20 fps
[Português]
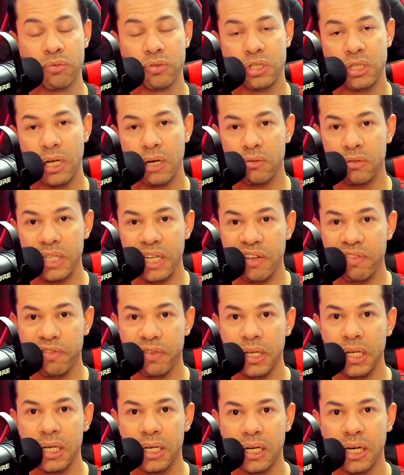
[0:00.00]
Diego nem vi
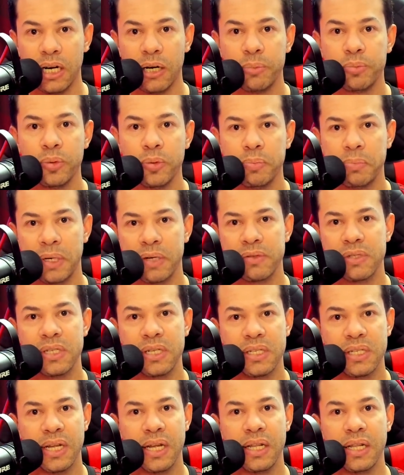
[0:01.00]
em campo, para vocês
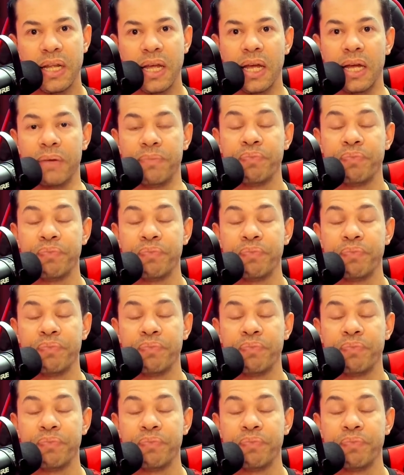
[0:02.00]
terem ideia.